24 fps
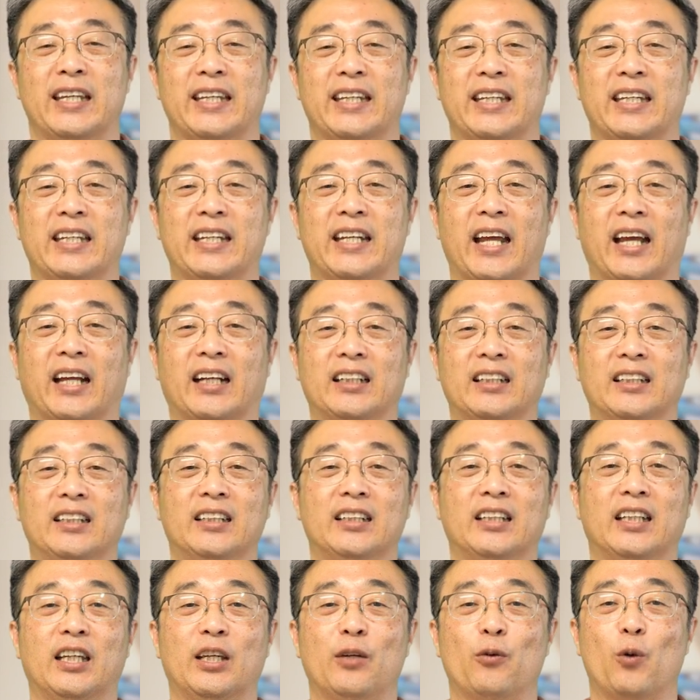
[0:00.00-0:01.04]
일의
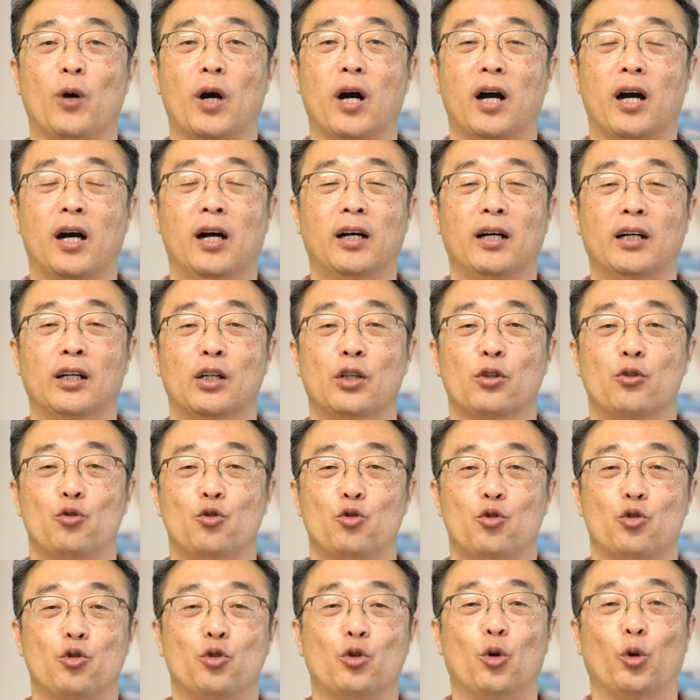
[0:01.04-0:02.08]
크기와
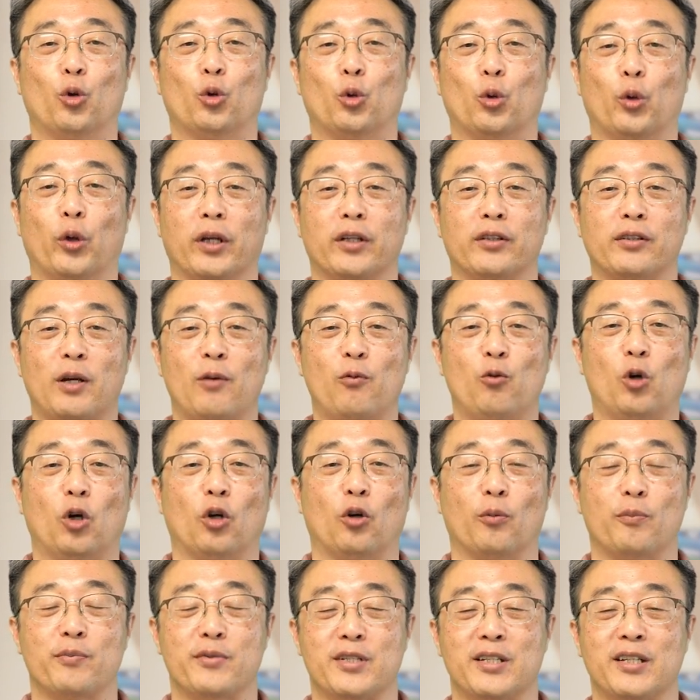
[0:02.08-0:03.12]
중요도에
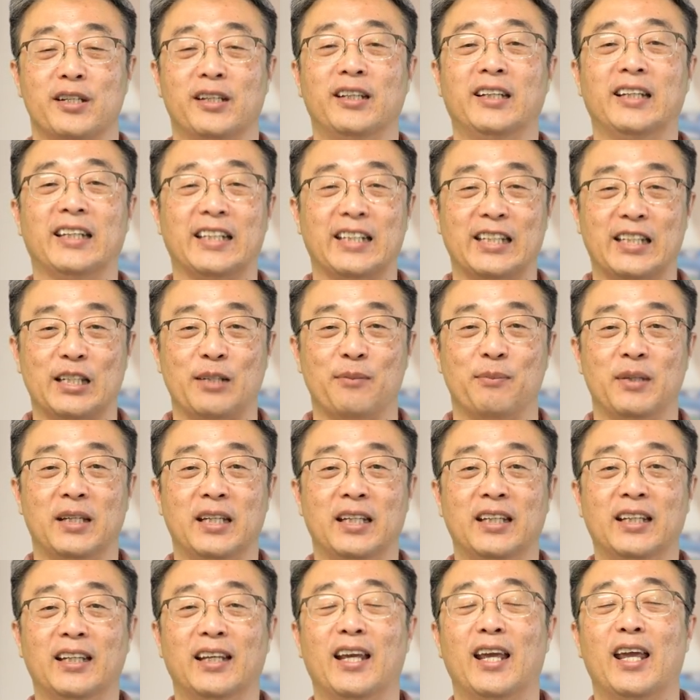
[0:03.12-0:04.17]
상관없이
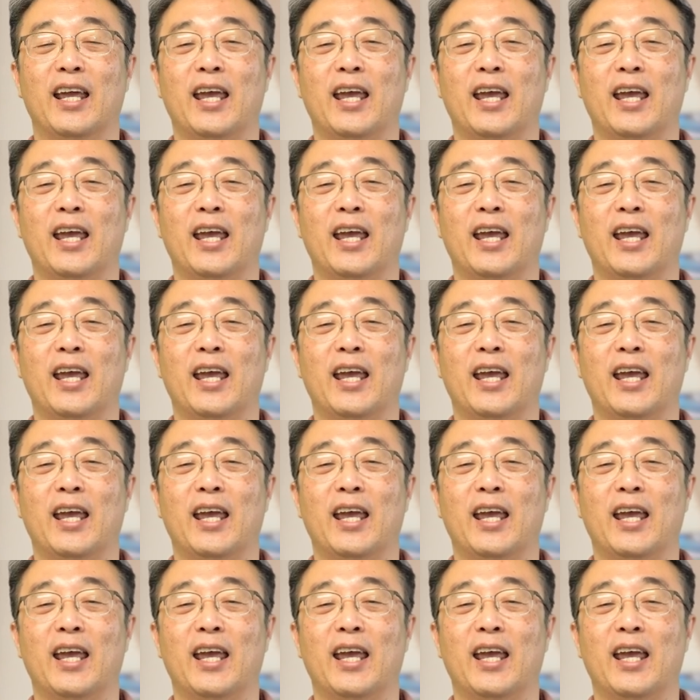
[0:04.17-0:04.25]
이미